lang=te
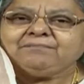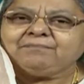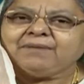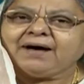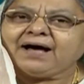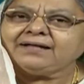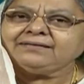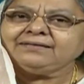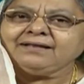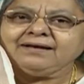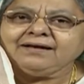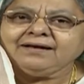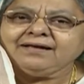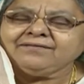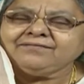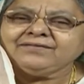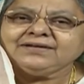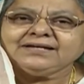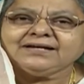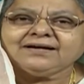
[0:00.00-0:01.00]
బాధలు
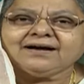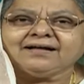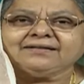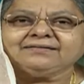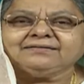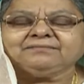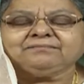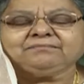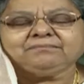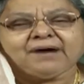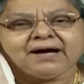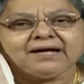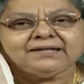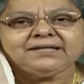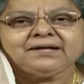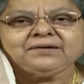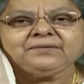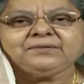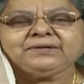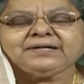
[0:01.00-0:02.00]
లేవని కాదు
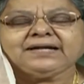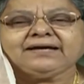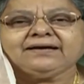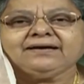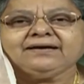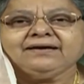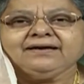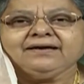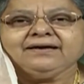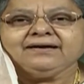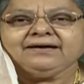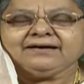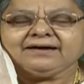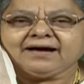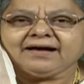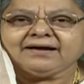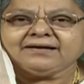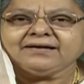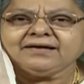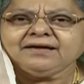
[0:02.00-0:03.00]
బాధలు ఉంటాయి
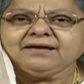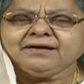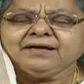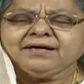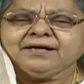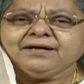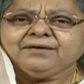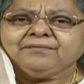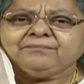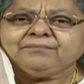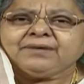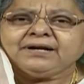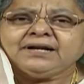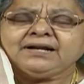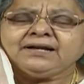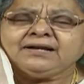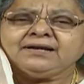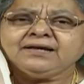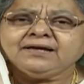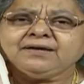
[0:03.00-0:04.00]
కానీ
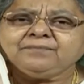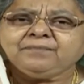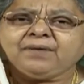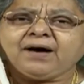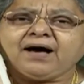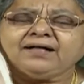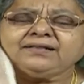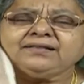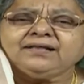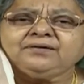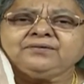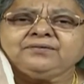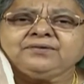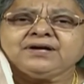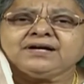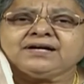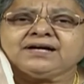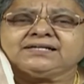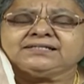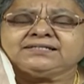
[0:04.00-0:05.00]
మనల్ని ఈ బాధలు
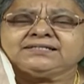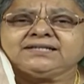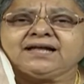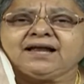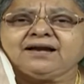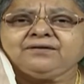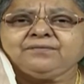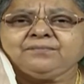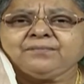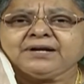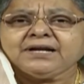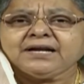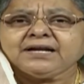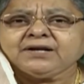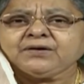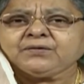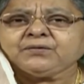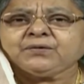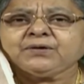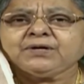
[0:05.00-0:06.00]
ఈ కష్టాలు
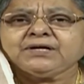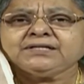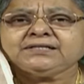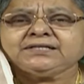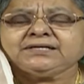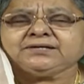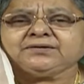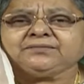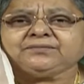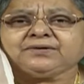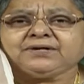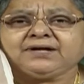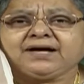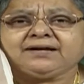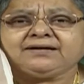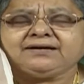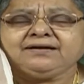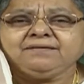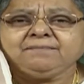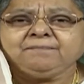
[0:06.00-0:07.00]
మనల్ని కృంగదీయవు
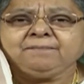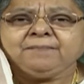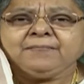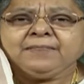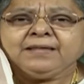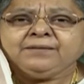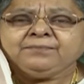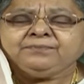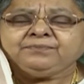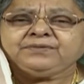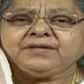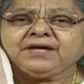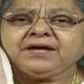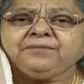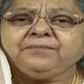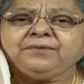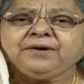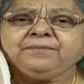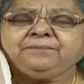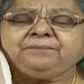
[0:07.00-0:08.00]
కానీ
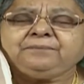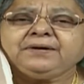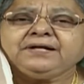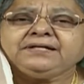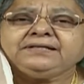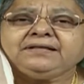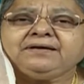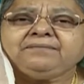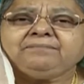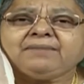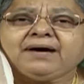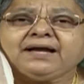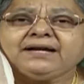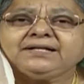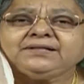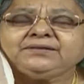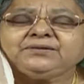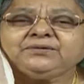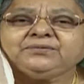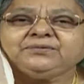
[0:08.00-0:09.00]
దేవుడు ఎప్పుడైతే
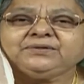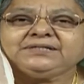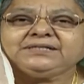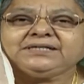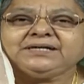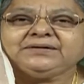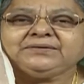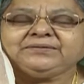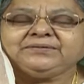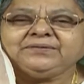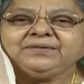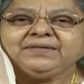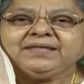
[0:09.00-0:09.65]
మనతో ఉంటాడో